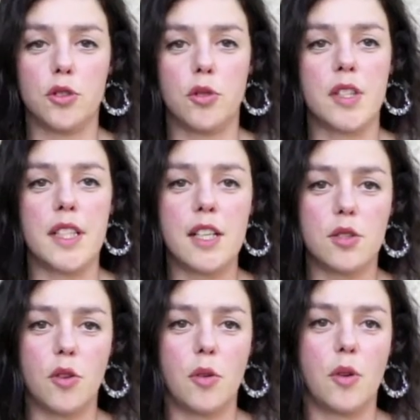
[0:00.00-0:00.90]
entonces
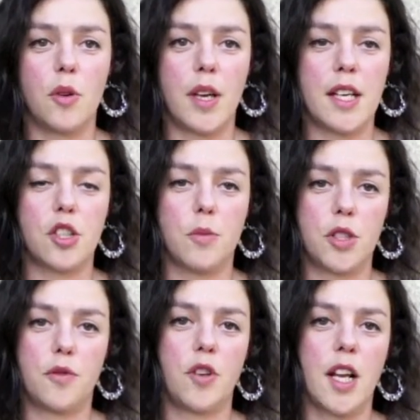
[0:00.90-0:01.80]
eso eh, es como
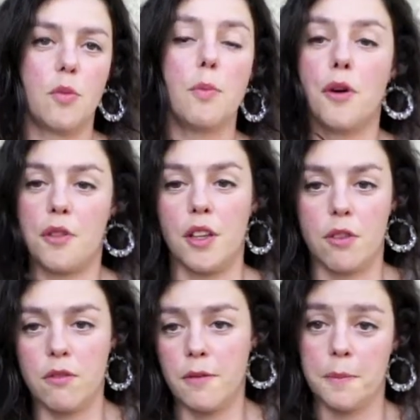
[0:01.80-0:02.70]
si fuera un boceto